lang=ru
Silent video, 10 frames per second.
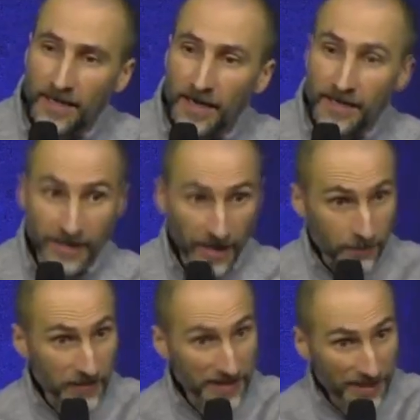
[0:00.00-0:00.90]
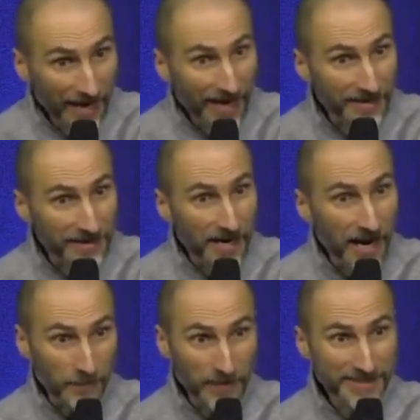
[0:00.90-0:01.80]
Это и определяет,
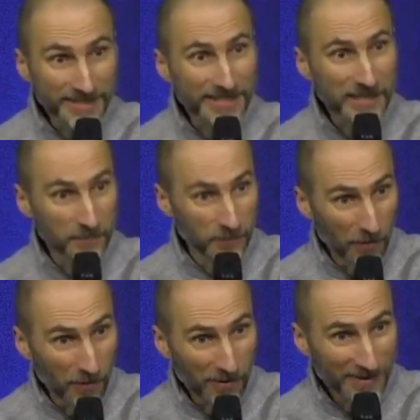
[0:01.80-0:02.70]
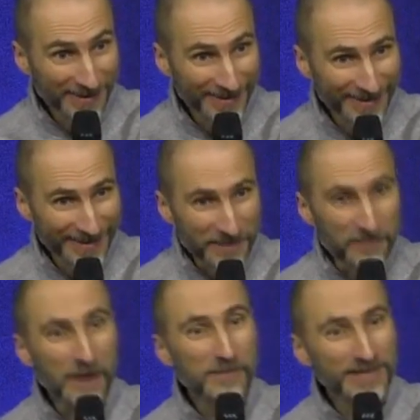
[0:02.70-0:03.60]
обратит ли Бог
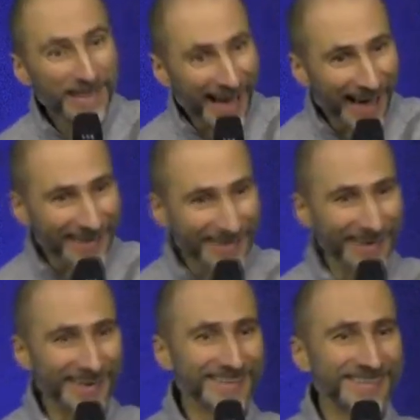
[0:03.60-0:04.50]
во благо